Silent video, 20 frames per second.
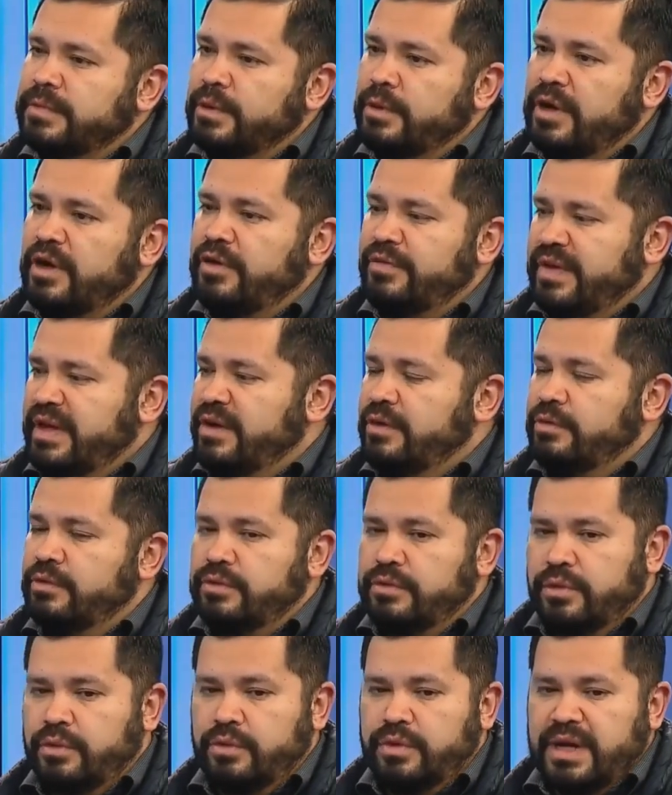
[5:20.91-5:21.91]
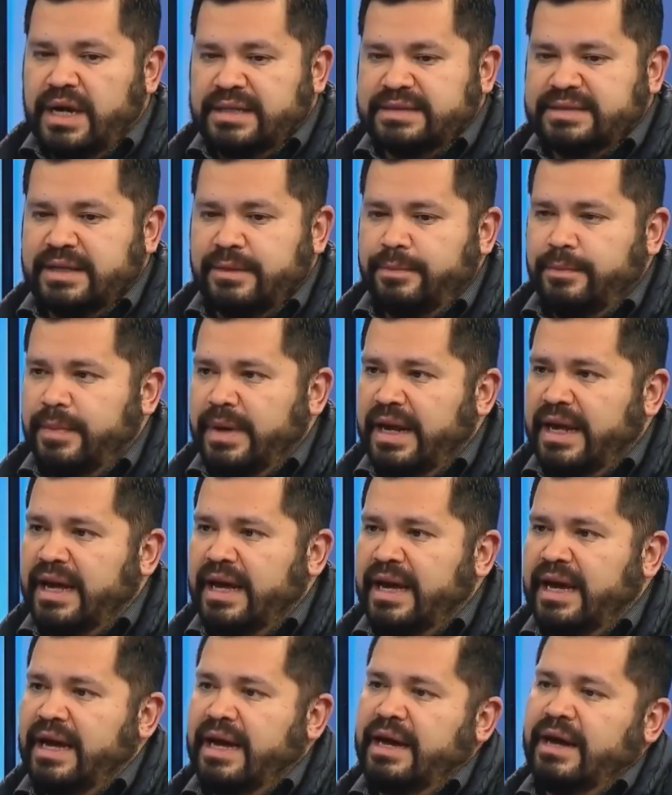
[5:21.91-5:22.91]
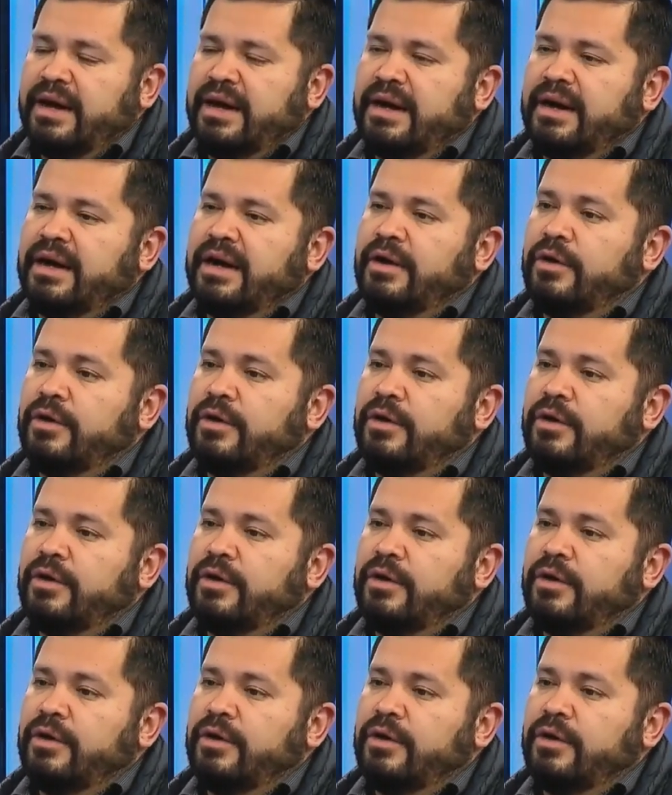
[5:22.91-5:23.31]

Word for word: Luego viene una asamblea